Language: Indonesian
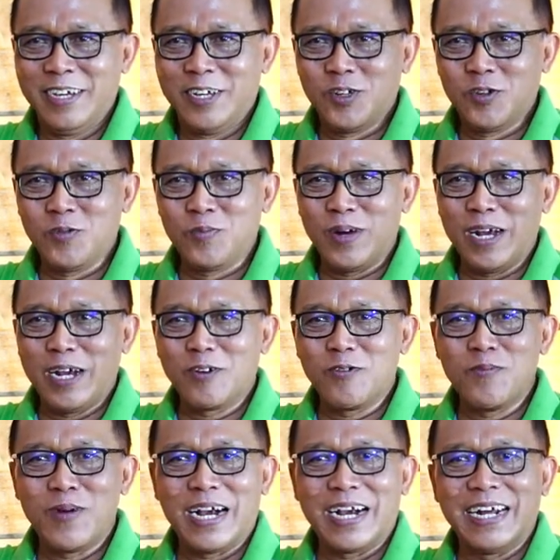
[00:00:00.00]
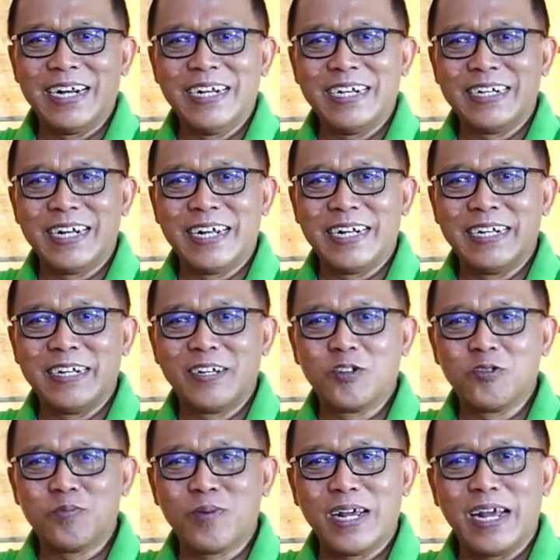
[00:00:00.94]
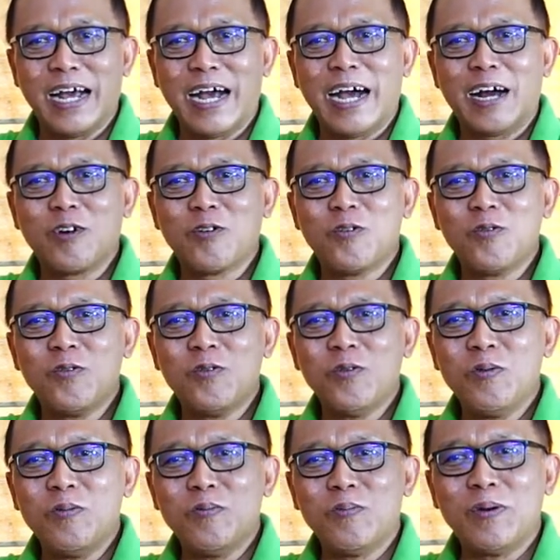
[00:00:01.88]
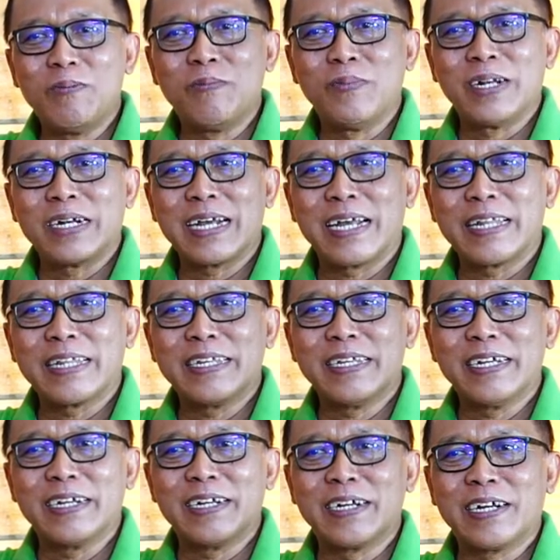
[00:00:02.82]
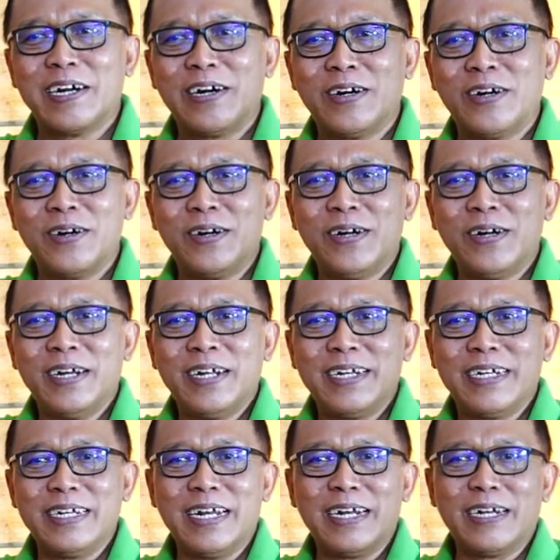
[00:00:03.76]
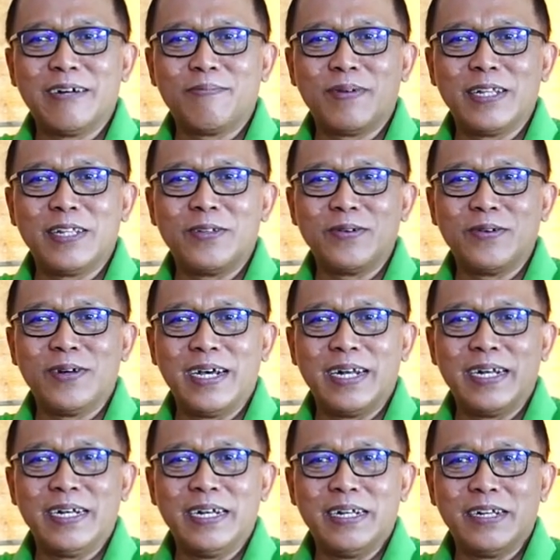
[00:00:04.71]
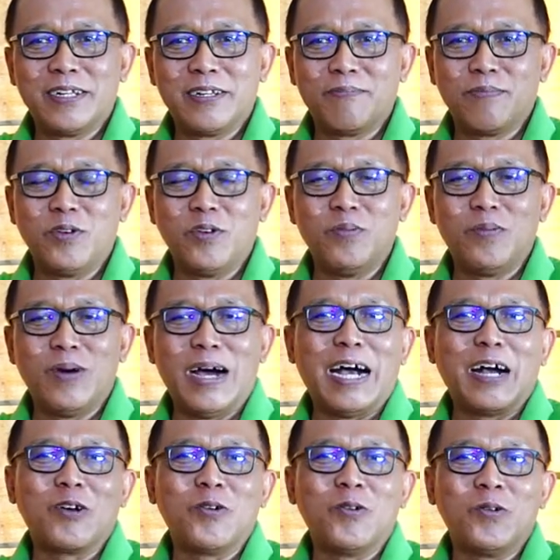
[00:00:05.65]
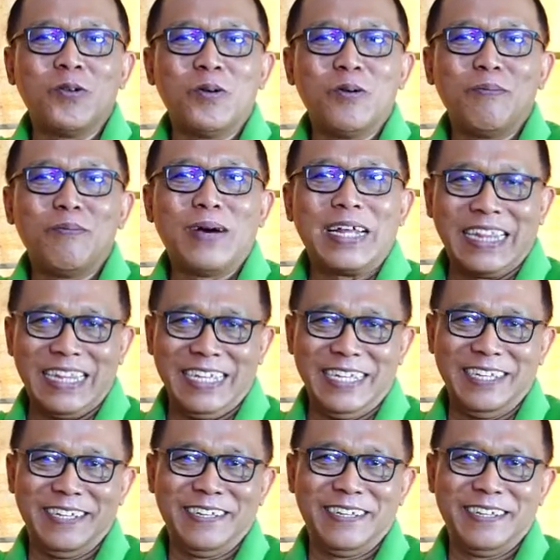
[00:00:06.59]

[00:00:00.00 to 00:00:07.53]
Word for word: supaya aku makan dan supaya aku memberkati engkau di hadapan Tuhan sebelum aku mati.